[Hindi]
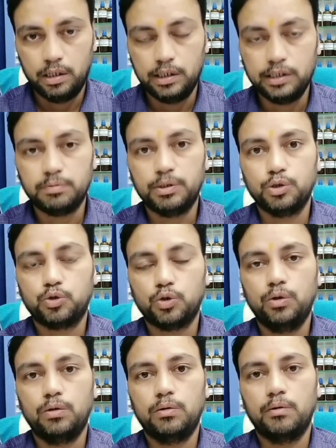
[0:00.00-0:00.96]
इसमें
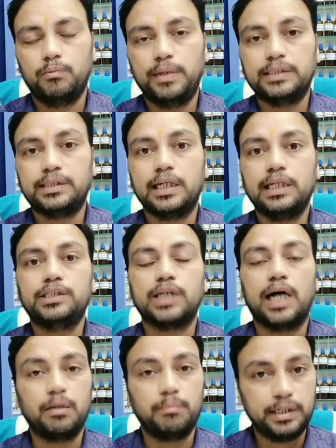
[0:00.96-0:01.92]
दोस्तों बेसिकली
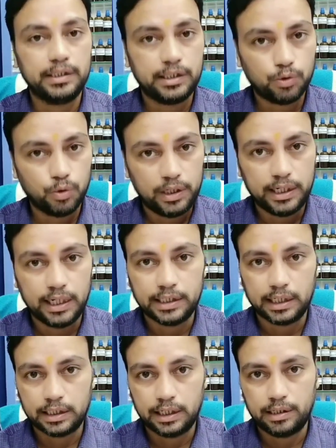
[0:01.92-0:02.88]
चार मेडिसिन को लिया
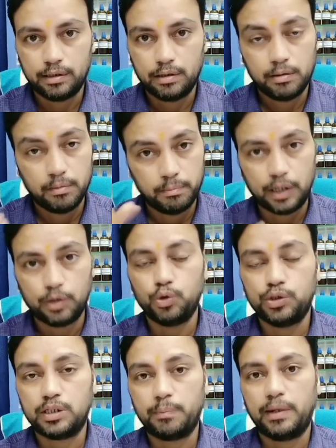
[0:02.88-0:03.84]
जाता है परंतु
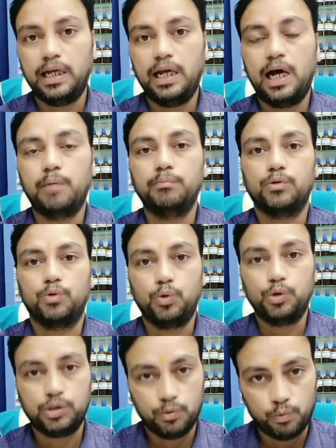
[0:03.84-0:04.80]
इसके पहले हम
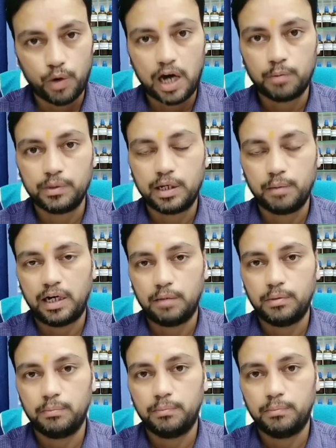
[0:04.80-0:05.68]
कुछ वार्म के बारे में